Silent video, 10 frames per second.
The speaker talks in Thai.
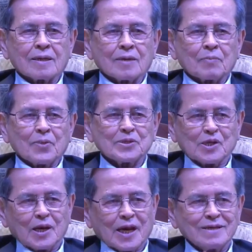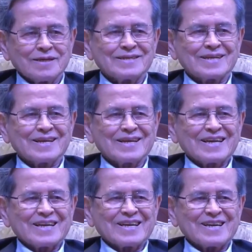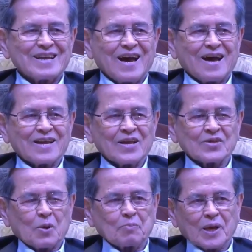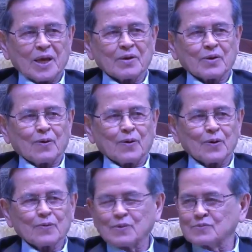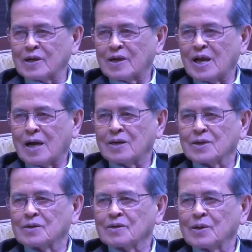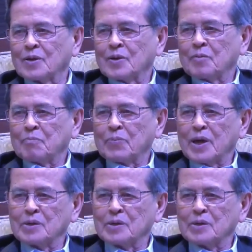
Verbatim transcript: เพราะฉะนั้นคณะเนี่ยต้องมีคนคณะหนึ่งเป็น